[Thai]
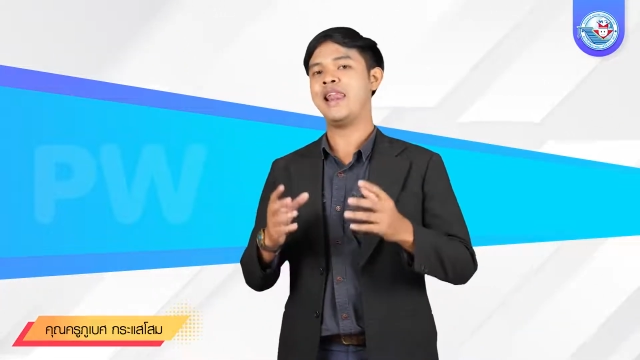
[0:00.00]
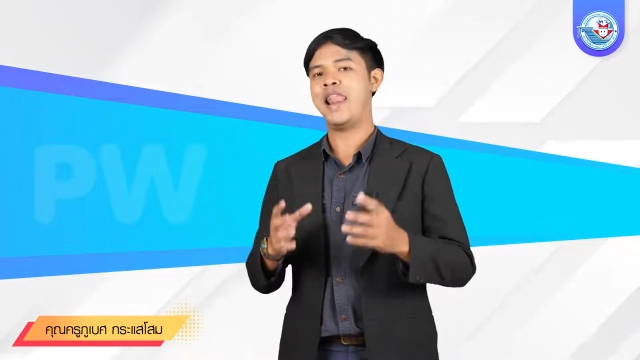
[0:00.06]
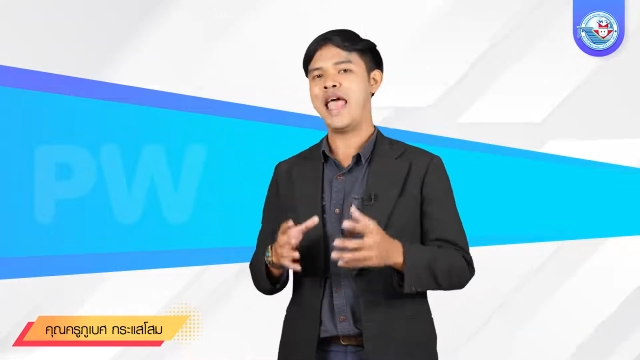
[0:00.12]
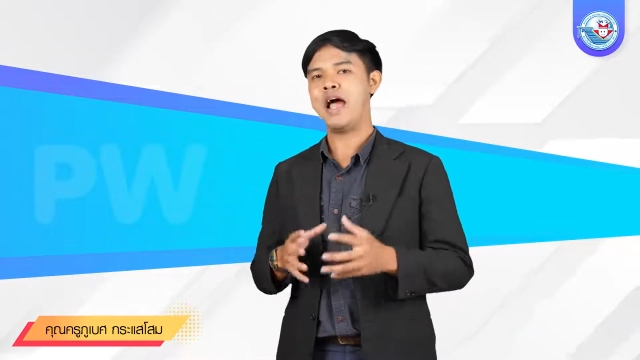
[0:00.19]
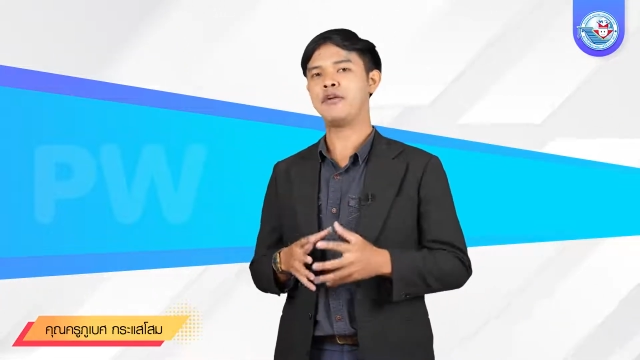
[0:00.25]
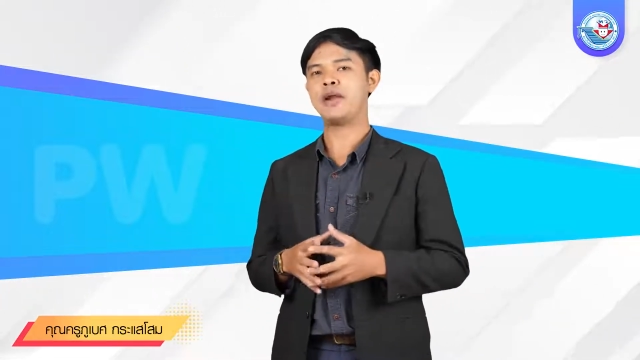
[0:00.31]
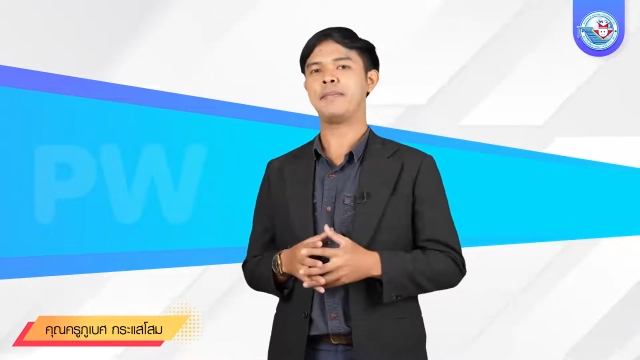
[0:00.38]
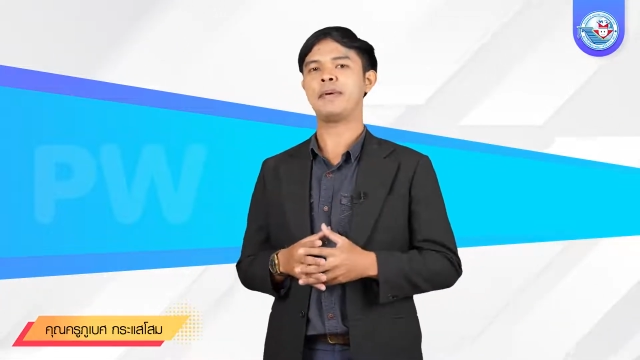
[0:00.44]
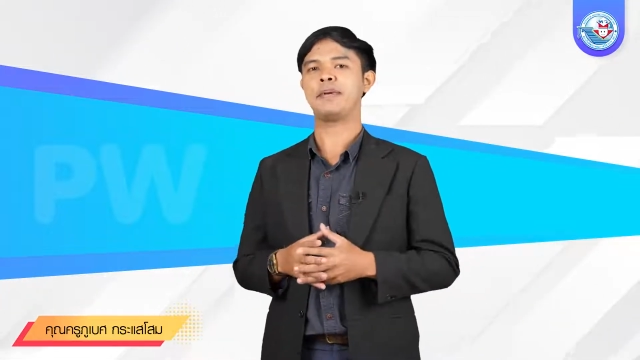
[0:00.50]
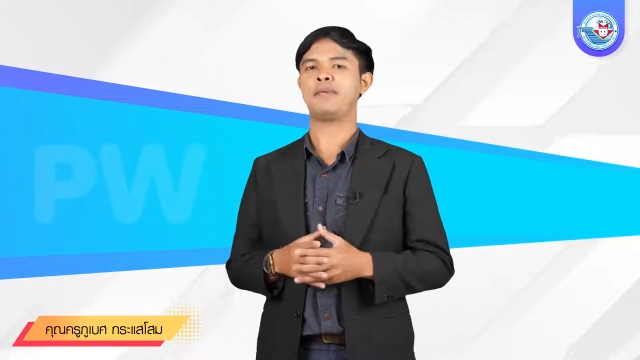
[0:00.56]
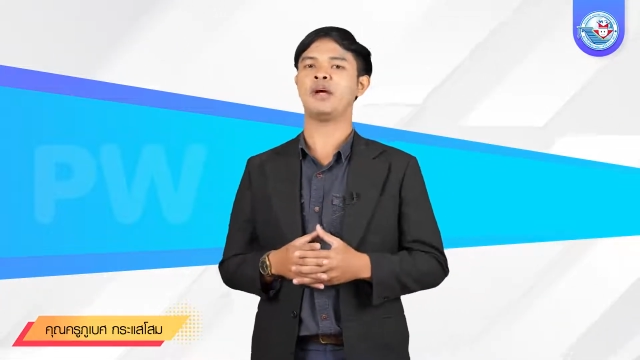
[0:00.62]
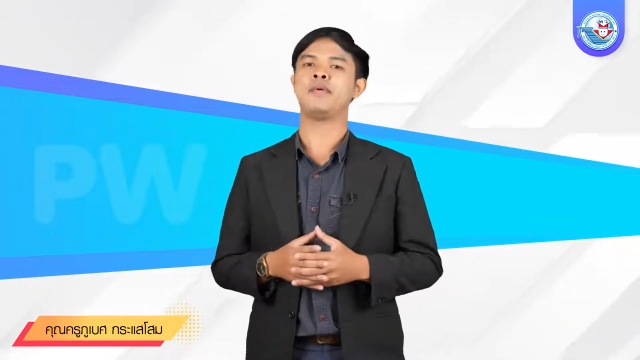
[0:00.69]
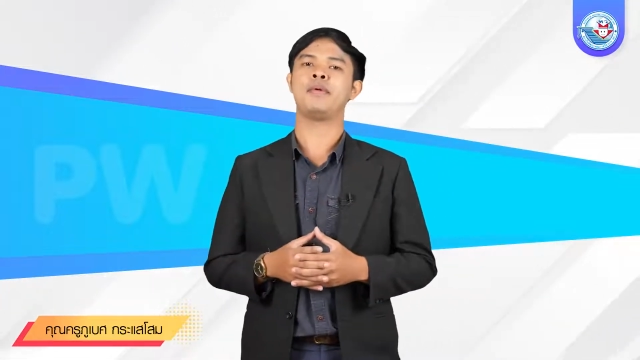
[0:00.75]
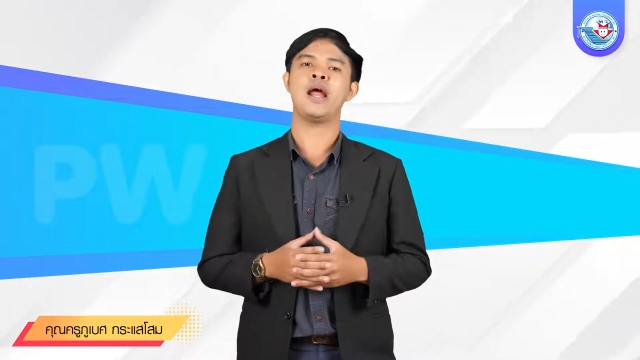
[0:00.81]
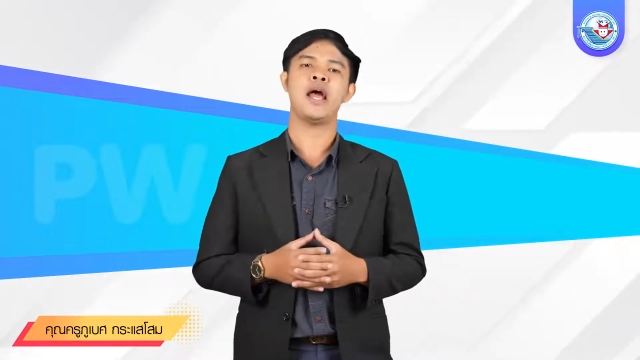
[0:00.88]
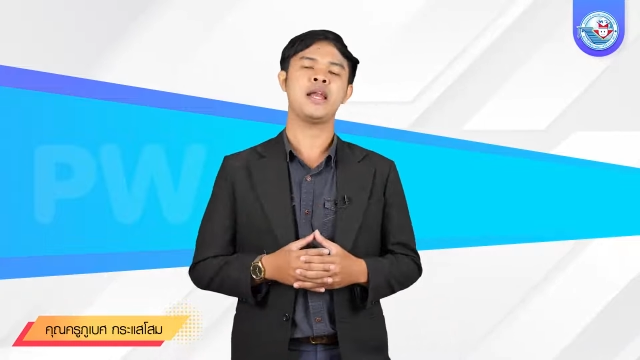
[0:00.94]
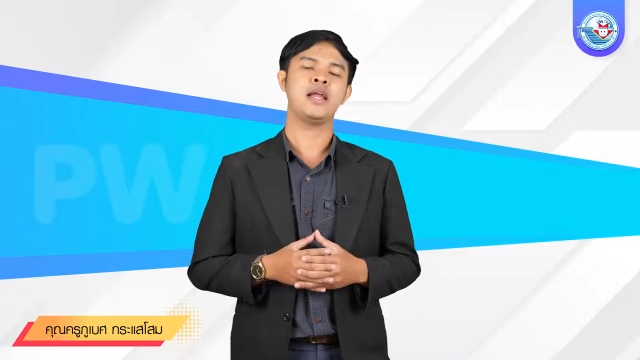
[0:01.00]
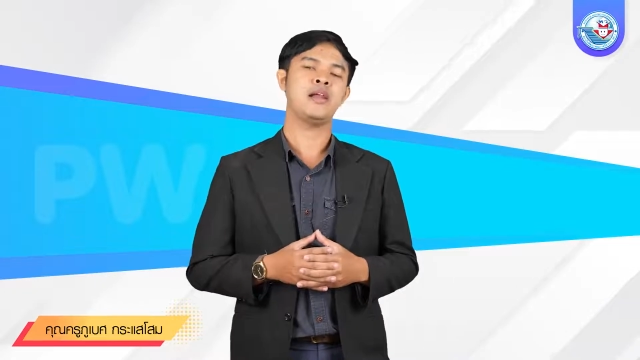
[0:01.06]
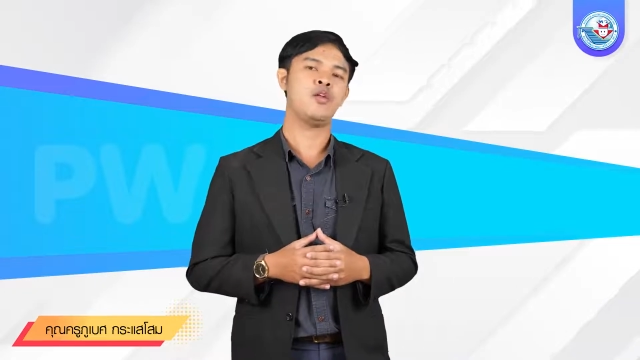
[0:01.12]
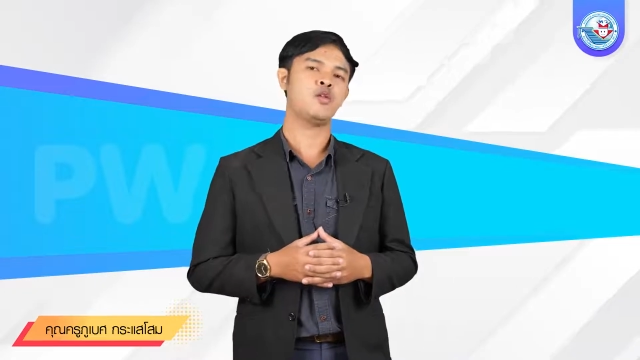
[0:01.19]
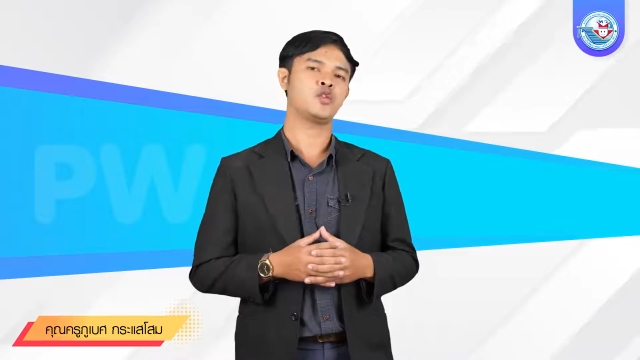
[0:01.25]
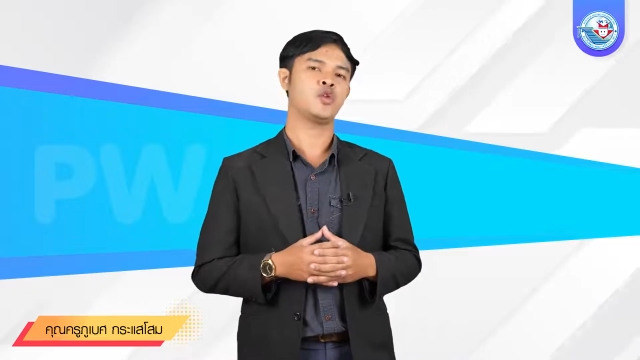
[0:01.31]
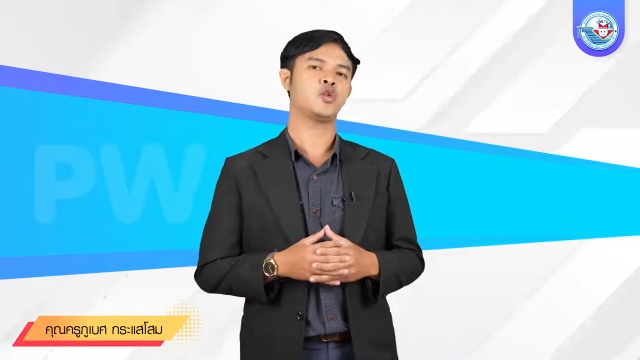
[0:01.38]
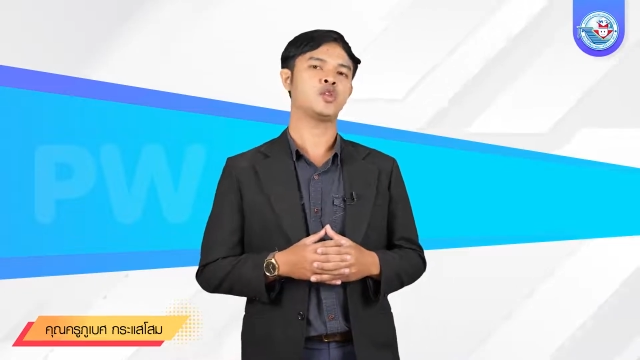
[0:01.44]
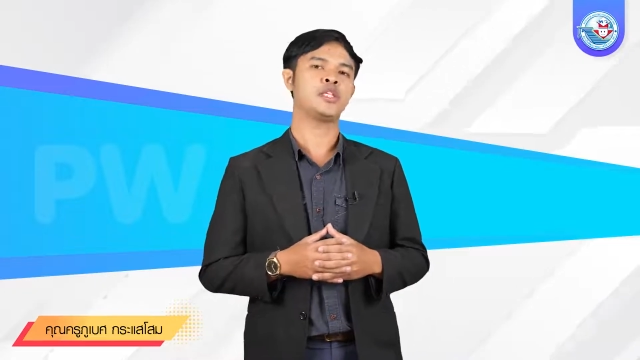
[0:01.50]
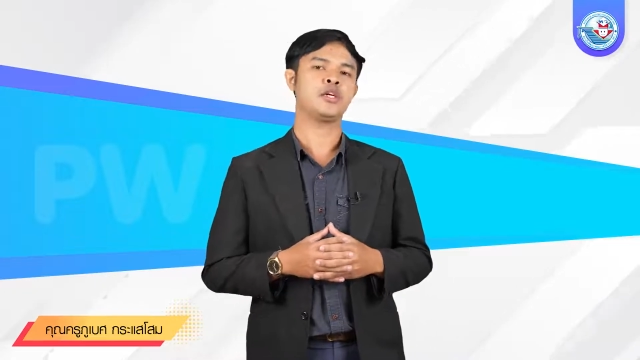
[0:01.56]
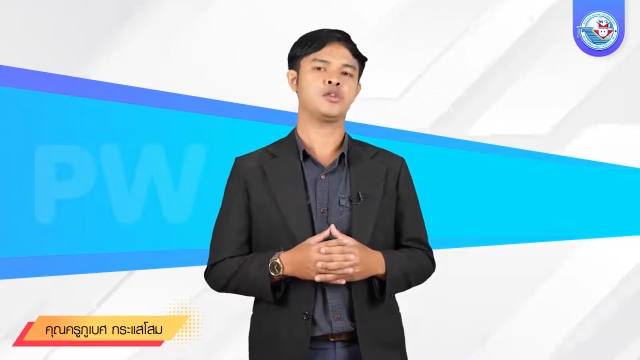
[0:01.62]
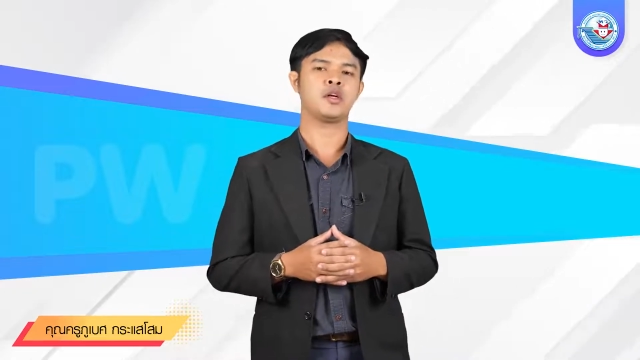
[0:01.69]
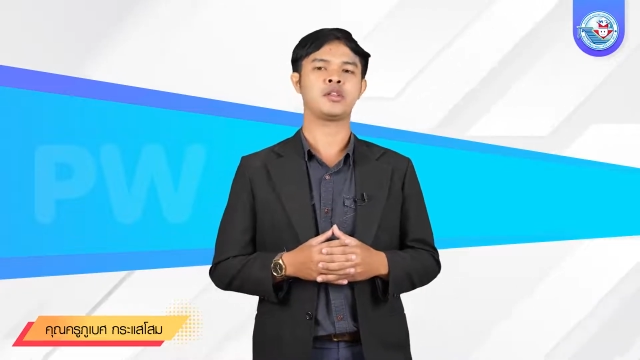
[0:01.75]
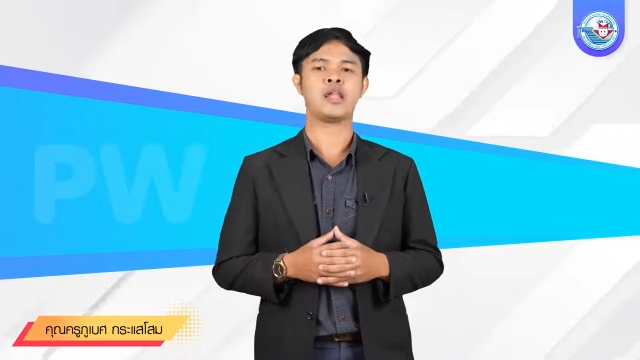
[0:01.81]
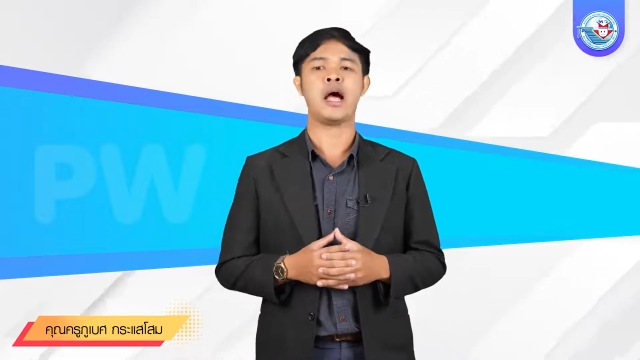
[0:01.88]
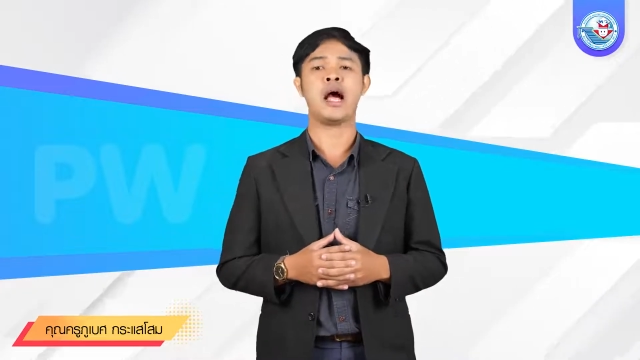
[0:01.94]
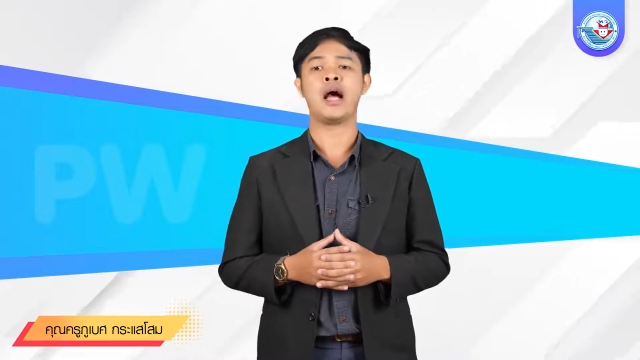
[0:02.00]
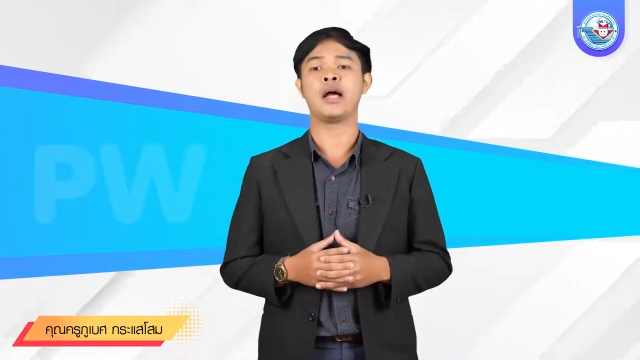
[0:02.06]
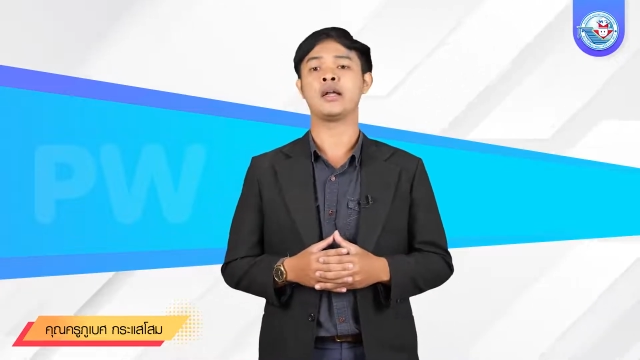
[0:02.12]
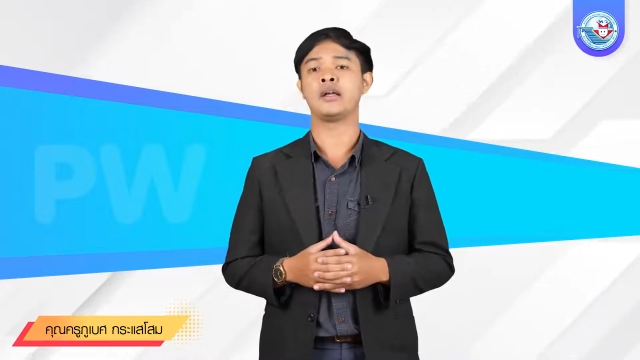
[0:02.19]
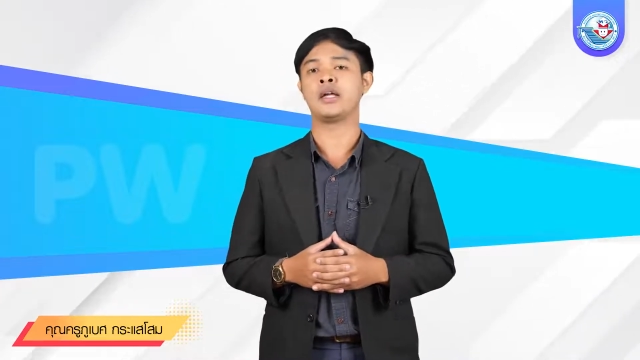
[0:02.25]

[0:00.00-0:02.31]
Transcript: แล้วนำไปเผยแพร่ในโลกโซเชียลต่าง